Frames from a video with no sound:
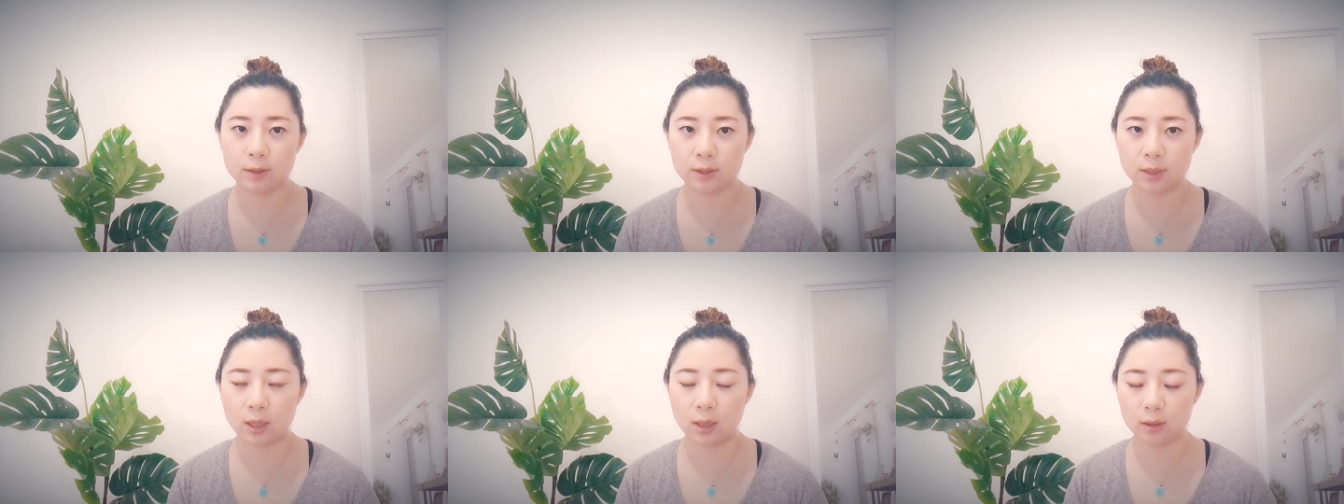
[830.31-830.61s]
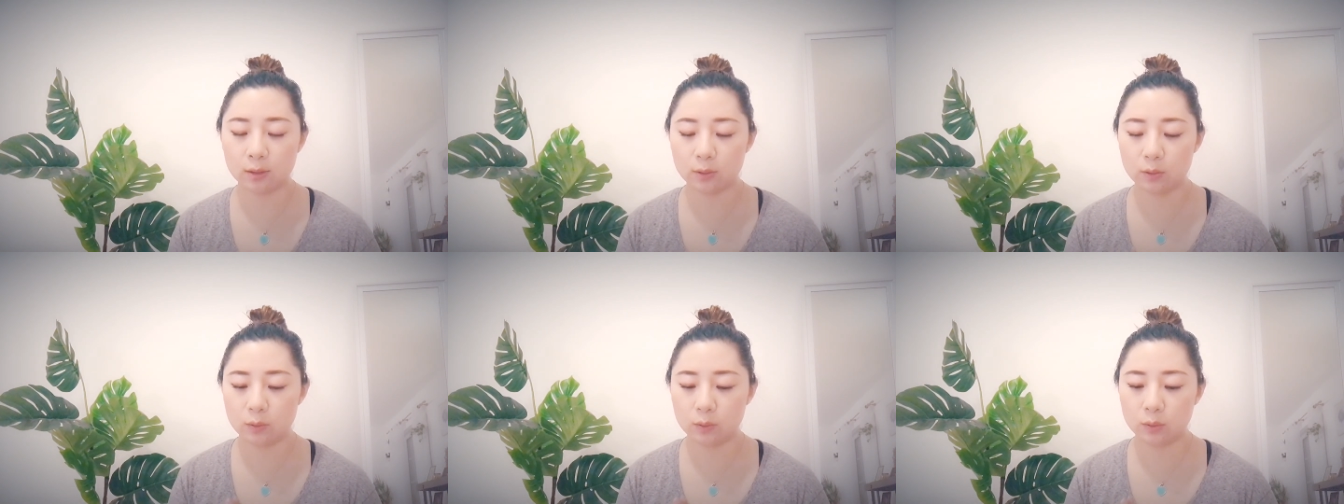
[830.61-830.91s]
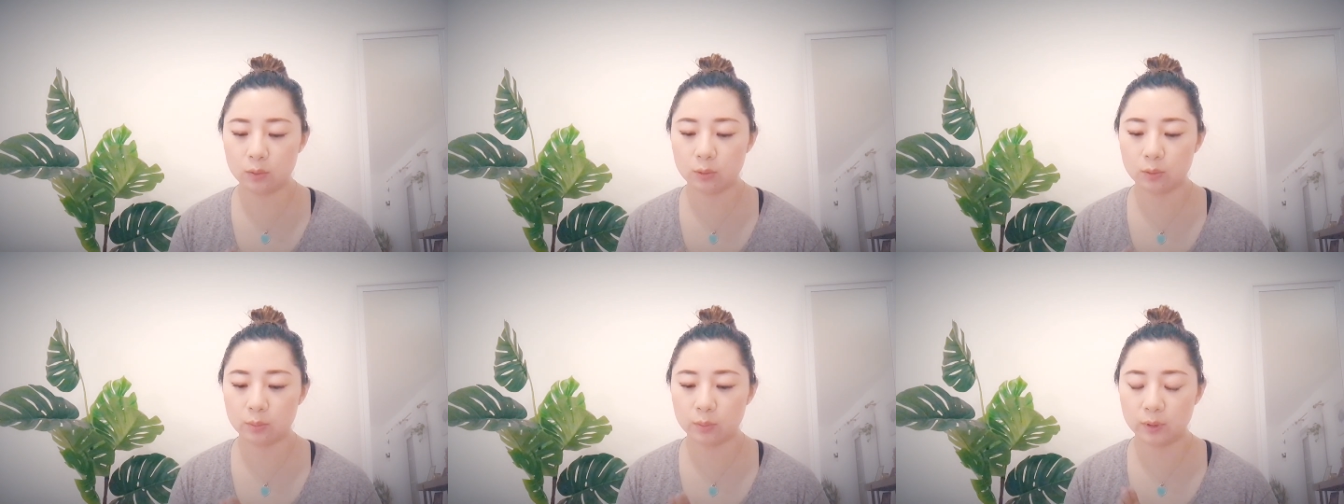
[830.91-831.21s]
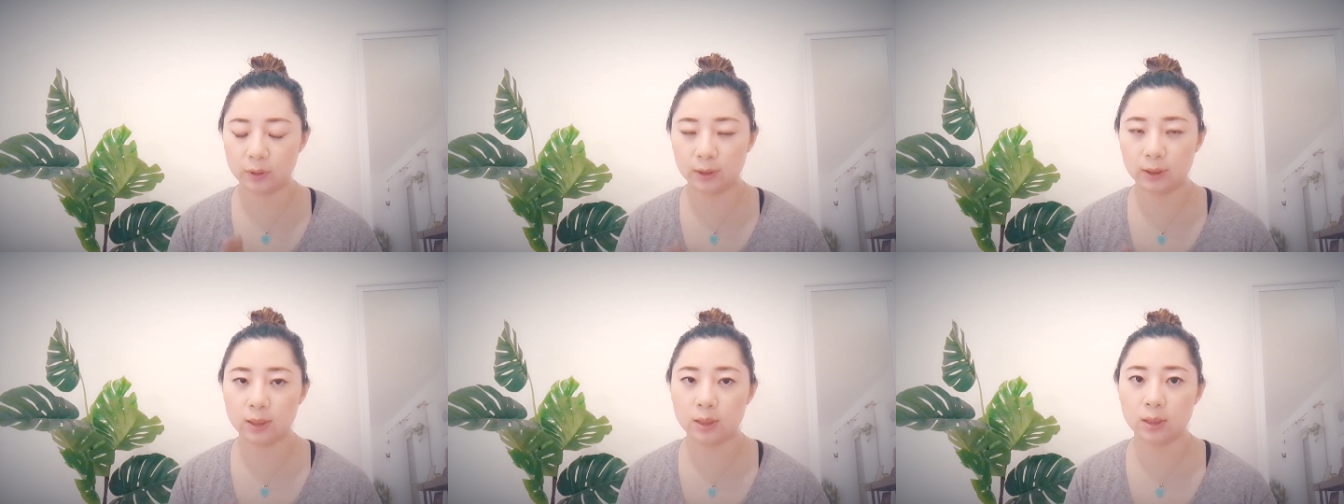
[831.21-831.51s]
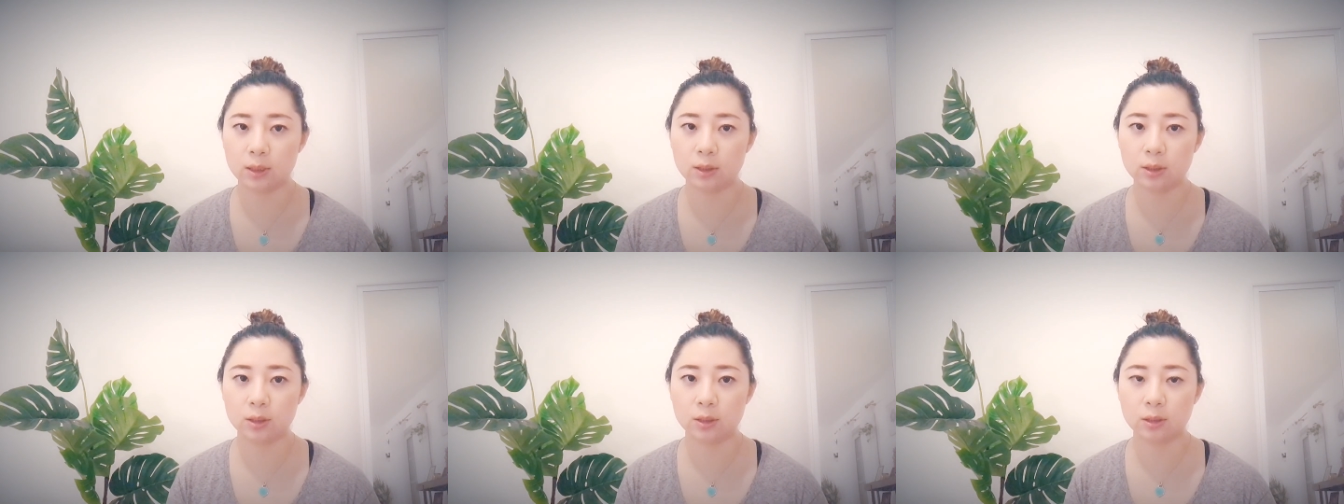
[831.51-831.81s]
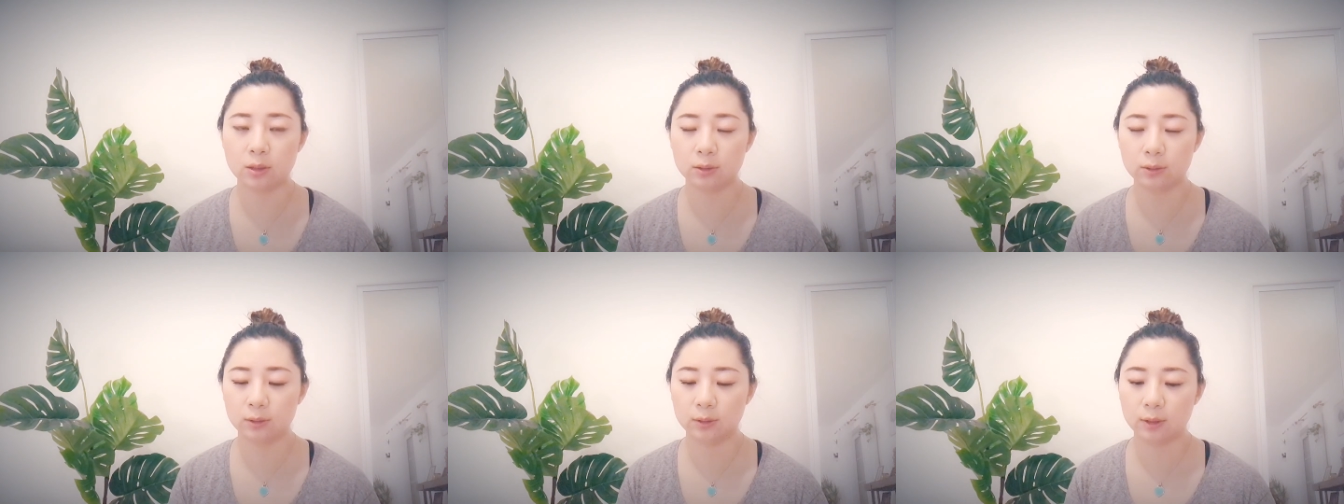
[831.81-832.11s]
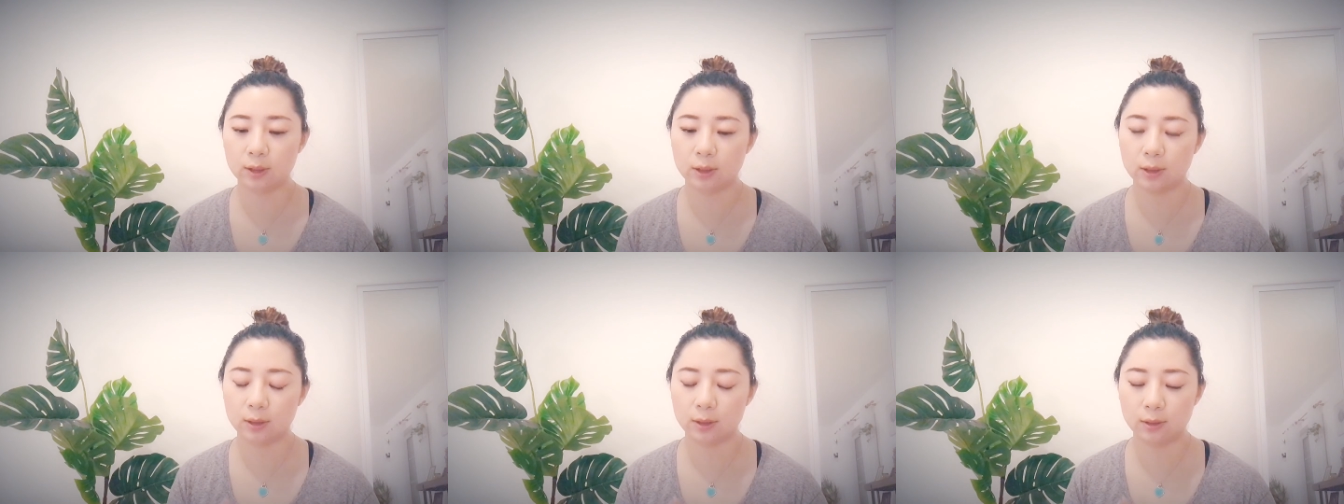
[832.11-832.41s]
像 YouTube 你提
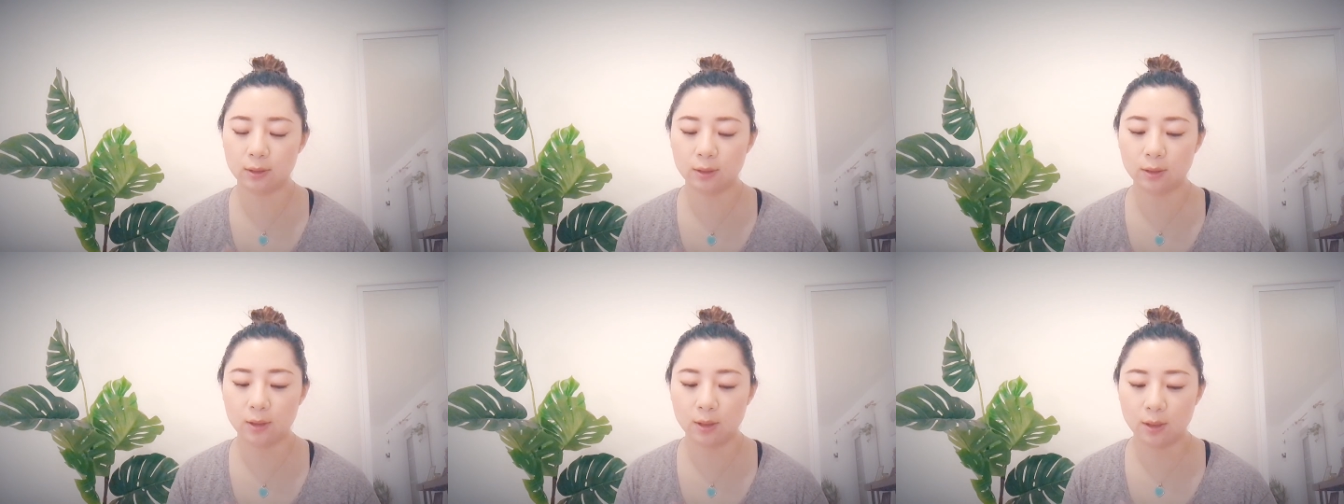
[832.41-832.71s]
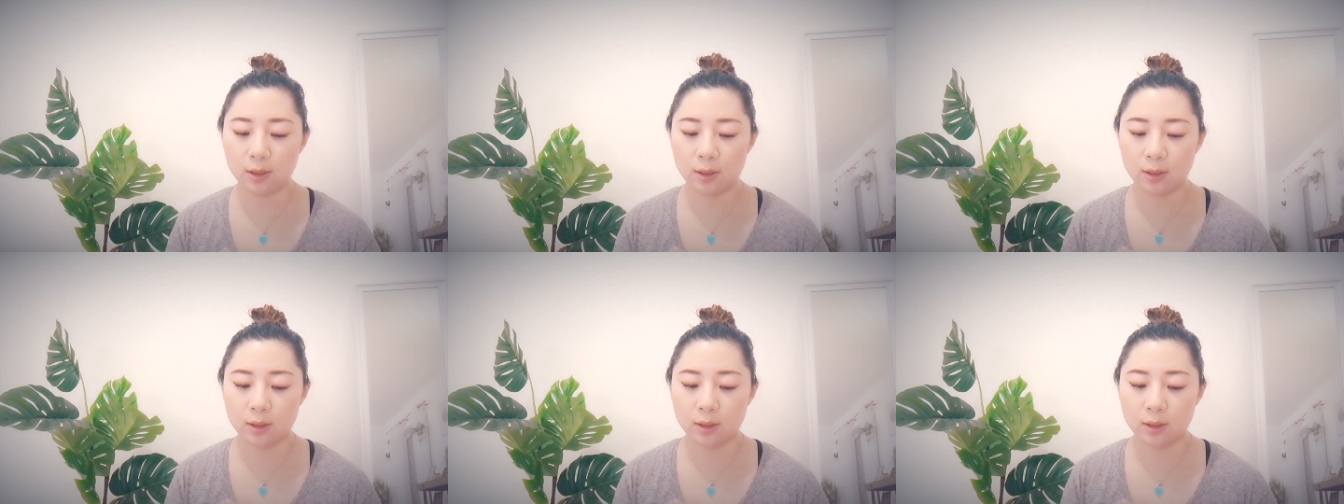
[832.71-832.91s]
升的